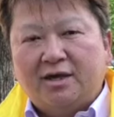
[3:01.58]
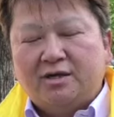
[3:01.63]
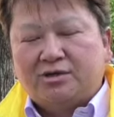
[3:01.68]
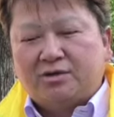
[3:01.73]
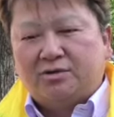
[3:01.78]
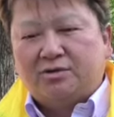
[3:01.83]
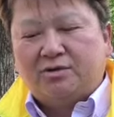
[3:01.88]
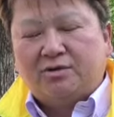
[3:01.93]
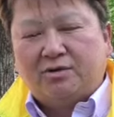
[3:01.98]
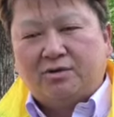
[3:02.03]

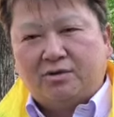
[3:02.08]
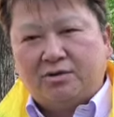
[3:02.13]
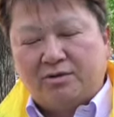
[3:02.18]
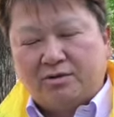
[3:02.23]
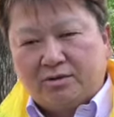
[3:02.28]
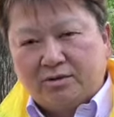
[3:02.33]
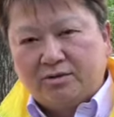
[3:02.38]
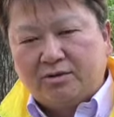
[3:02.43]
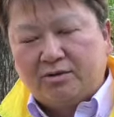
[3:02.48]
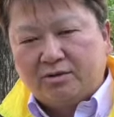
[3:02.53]
その方法を
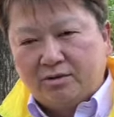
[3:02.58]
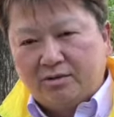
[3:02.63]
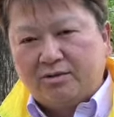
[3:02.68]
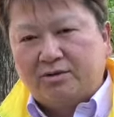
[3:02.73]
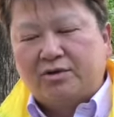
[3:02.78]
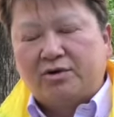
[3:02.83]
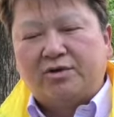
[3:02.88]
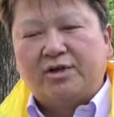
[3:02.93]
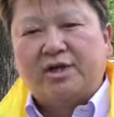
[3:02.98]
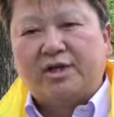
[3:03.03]
どんどんどん
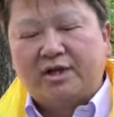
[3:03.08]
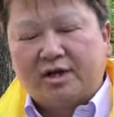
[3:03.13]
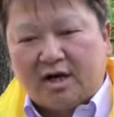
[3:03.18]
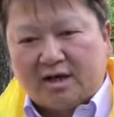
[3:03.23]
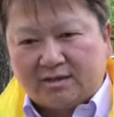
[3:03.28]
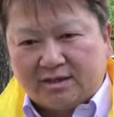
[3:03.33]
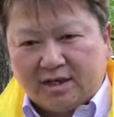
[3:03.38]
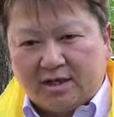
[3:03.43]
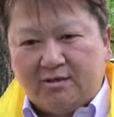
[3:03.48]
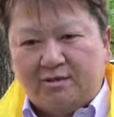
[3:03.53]
どん4年で
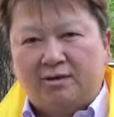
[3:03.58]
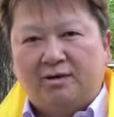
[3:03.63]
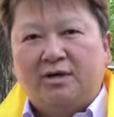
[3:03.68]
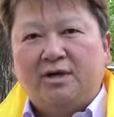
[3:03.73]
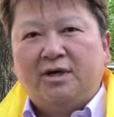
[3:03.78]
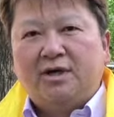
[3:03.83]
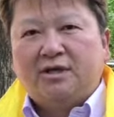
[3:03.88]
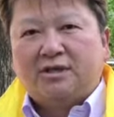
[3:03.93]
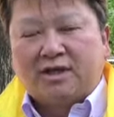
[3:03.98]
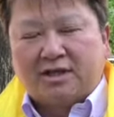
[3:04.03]
拡散を
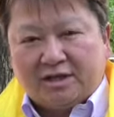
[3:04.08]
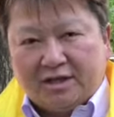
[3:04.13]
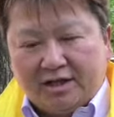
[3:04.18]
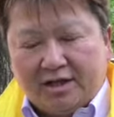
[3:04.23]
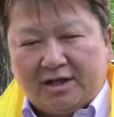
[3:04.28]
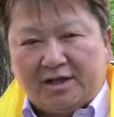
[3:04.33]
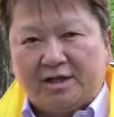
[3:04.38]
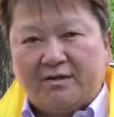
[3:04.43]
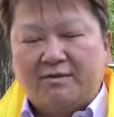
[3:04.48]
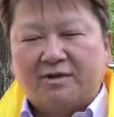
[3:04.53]
させ
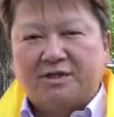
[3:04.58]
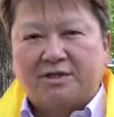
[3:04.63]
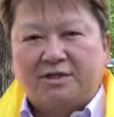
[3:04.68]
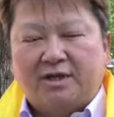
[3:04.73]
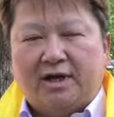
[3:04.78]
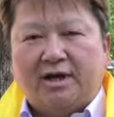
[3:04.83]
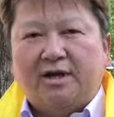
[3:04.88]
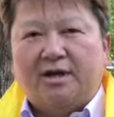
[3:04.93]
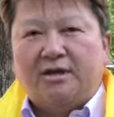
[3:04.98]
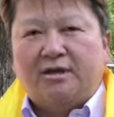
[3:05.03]
ていただきますん
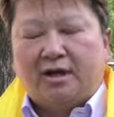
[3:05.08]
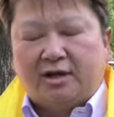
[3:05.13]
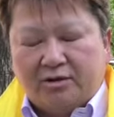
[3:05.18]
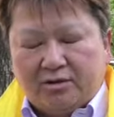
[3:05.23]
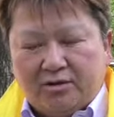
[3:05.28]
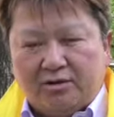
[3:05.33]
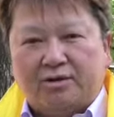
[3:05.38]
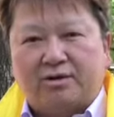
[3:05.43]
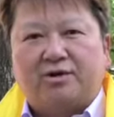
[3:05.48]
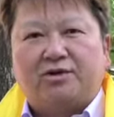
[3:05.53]
で何
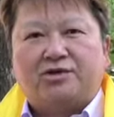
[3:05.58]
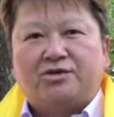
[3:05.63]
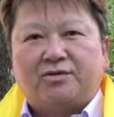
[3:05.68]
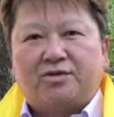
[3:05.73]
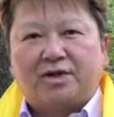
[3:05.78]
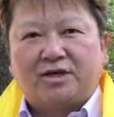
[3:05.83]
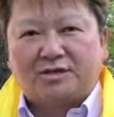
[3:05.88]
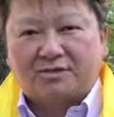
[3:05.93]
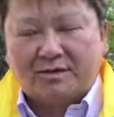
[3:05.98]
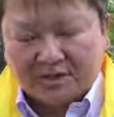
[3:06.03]
とよろしくお
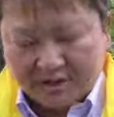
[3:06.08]
願いしま